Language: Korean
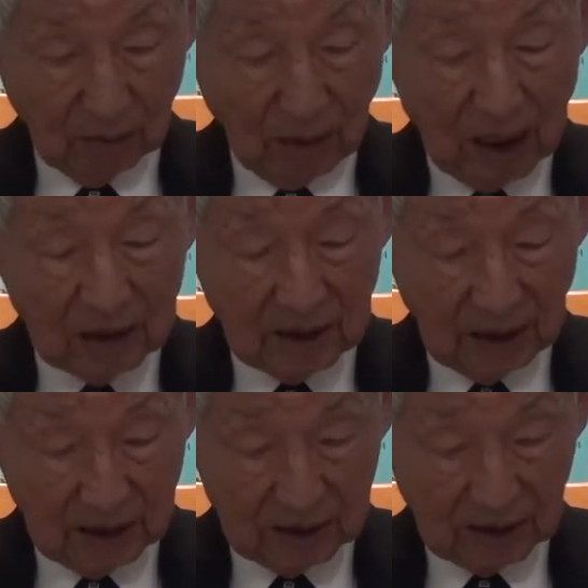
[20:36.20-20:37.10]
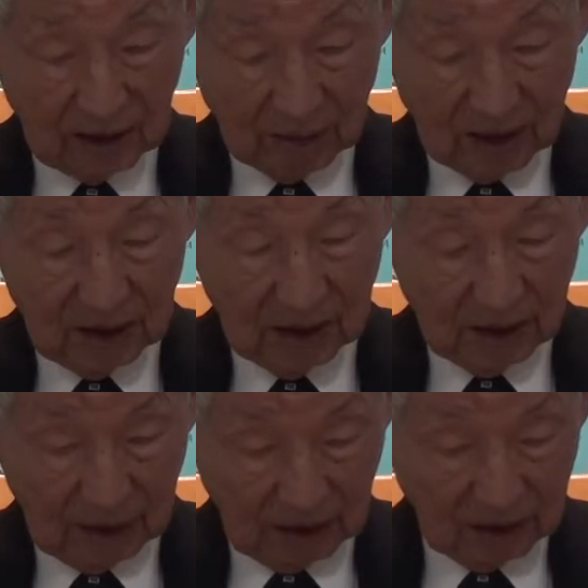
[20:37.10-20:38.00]
41사람이 어,
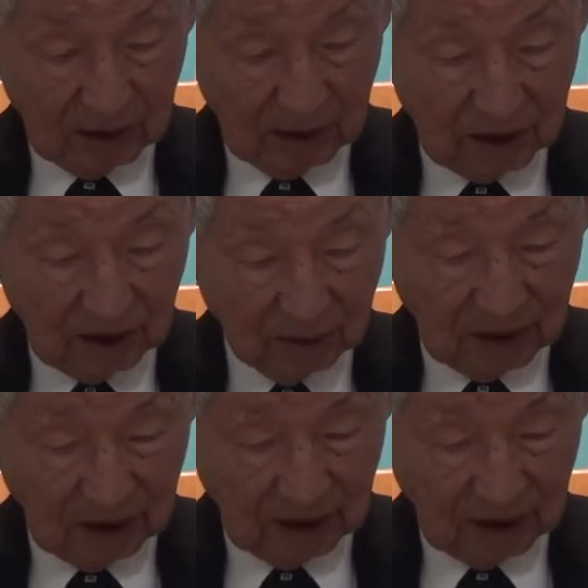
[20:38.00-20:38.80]
거기에 서명을